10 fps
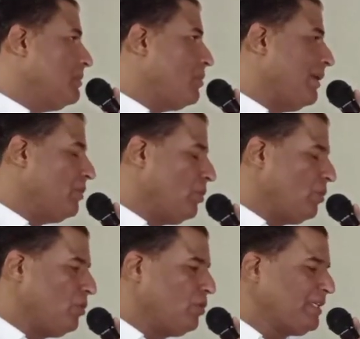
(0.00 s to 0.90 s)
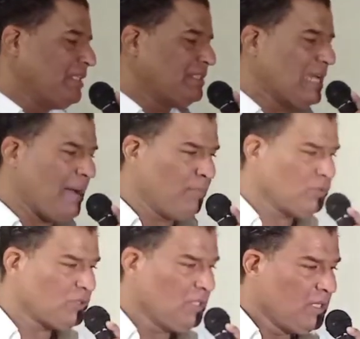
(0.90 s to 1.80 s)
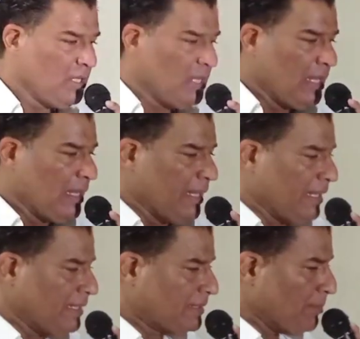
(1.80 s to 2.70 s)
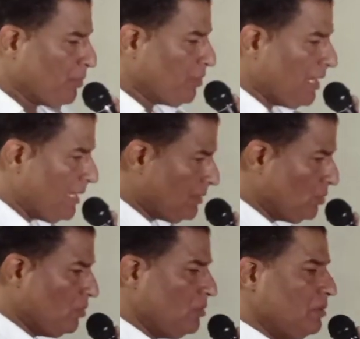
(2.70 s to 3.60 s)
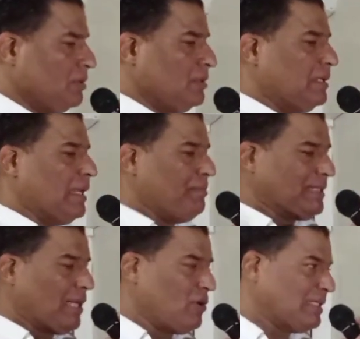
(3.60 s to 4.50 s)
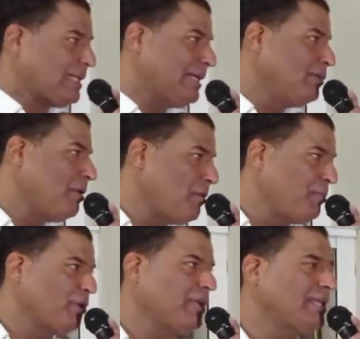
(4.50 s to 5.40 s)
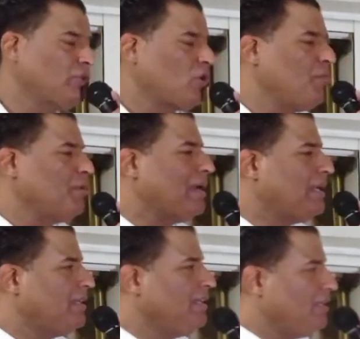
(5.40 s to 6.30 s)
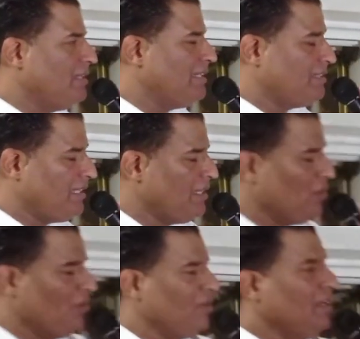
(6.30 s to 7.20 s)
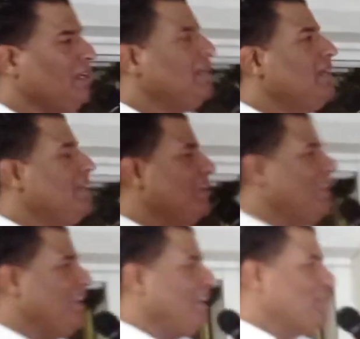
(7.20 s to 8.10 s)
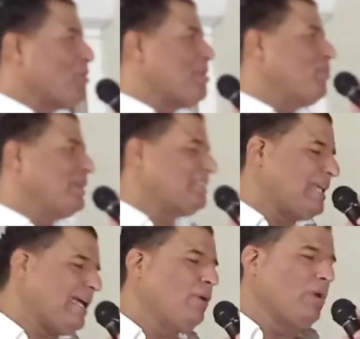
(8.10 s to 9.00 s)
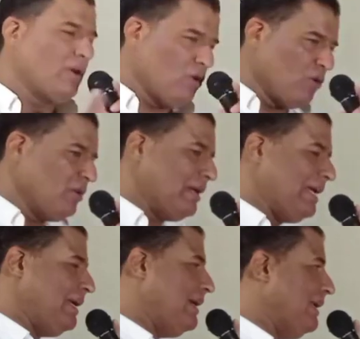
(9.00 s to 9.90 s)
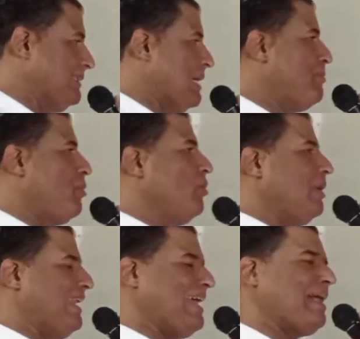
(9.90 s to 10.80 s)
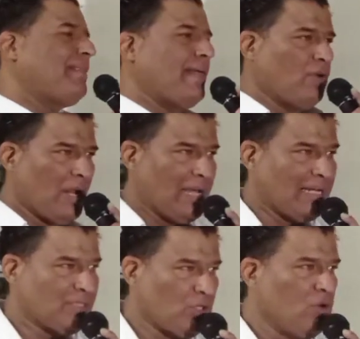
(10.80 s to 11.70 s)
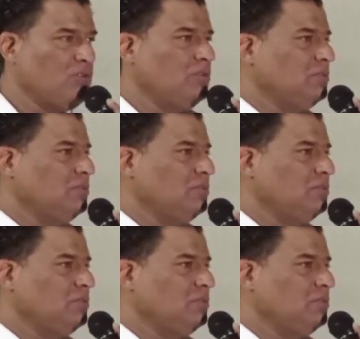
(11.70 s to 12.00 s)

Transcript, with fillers: Cuando iniciamos este proyecto, empezaron a salir nuevos proyectos, como Iván les, les dijo, eh, yo me molesté, luego el tiempo le ha dado la razón,